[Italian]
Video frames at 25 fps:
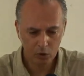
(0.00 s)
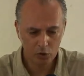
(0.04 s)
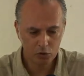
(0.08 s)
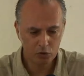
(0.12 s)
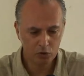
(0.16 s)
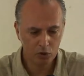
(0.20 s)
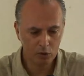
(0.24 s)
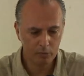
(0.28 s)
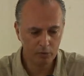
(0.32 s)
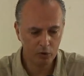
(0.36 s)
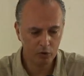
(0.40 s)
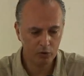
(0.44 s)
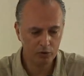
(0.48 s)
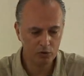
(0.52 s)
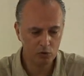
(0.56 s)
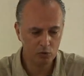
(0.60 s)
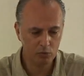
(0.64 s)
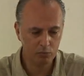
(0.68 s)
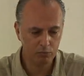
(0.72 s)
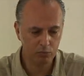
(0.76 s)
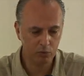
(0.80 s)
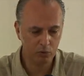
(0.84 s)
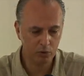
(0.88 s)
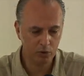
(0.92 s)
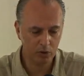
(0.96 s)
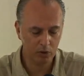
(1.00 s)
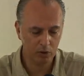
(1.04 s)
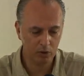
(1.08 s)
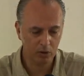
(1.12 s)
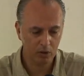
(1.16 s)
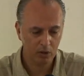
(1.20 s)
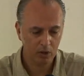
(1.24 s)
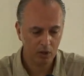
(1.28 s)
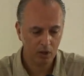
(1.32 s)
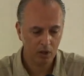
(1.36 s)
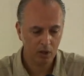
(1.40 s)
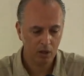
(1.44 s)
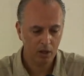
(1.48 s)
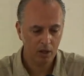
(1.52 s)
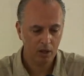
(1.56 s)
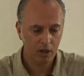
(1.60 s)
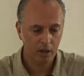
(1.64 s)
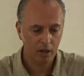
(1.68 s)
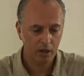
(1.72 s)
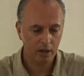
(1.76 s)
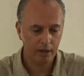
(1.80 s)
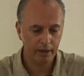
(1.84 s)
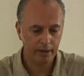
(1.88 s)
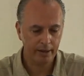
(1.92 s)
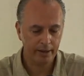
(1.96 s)
lo stomaco in subbuio.
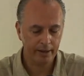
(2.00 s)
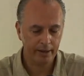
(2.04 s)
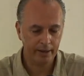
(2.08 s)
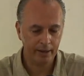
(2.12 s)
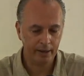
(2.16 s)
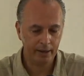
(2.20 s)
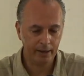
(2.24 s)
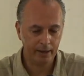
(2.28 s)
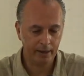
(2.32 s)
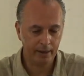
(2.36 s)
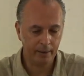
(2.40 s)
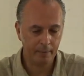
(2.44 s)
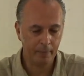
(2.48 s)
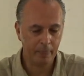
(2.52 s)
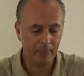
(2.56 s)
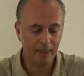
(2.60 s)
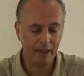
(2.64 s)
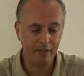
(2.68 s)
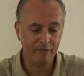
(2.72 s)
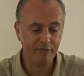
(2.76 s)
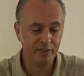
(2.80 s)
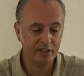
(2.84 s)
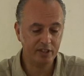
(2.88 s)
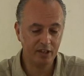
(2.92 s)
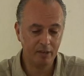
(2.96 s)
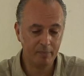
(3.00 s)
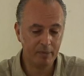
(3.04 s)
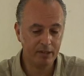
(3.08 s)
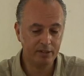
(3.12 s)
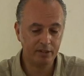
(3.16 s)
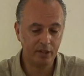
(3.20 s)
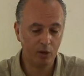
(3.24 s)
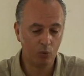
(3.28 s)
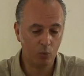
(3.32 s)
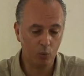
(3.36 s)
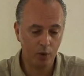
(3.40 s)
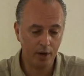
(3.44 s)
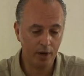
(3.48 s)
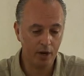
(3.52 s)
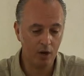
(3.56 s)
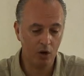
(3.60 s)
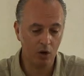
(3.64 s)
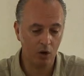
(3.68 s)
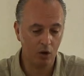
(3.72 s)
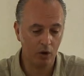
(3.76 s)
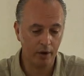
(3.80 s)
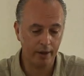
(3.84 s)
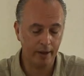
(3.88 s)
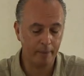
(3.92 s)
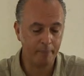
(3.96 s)
Eh, effettivamente
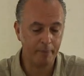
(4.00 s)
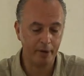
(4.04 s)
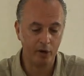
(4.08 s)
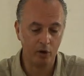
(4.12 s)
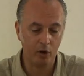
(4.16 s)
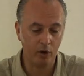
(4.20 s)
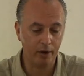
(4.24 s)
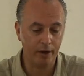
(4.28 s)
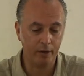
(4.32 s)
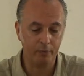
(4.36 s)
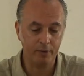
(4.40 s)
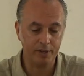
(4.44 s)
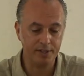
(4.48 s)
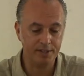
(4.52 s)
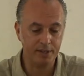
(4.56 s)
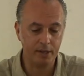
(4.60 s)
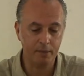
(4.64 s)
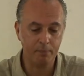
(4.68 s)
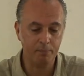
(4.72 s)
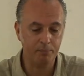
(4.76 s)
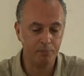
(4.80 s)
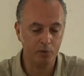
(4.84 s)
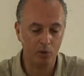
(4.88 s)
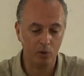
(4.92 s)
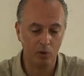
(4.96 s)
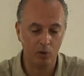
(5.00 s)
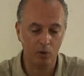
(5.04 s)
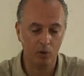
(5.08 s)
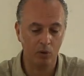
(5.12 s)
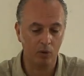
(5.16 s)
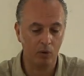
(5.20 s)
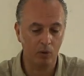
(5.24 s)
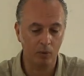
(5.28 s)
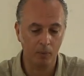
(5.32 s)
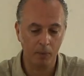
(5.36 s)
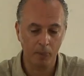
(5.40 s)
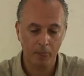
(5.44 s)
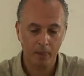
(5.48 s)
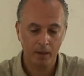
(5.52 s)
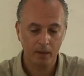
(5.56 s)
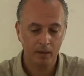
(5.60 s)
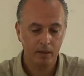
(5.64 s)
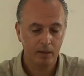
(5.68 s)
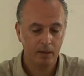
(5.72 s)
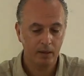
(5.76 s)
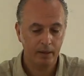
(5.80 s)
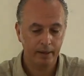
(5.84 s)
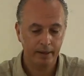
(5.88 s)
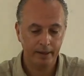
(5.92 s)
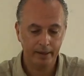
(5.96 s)
quello è però è un esempio
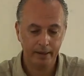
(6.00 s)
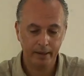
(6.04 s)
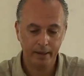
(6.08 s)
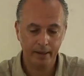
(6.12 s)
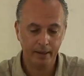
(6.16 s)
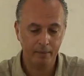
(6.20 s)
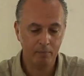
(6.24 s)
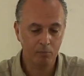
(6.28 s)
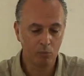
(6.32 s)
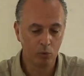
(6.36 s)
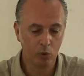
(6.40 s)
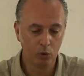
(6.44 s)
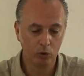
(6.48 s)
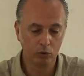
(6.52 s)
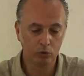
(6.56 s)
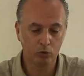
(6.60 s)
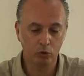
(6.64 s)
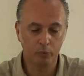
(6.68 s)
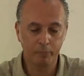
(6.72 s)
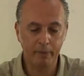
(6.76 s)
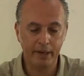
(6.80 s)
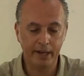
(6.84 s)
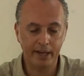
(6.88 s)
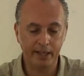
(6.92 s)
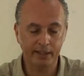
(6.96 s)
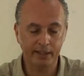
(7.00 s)
eh, molto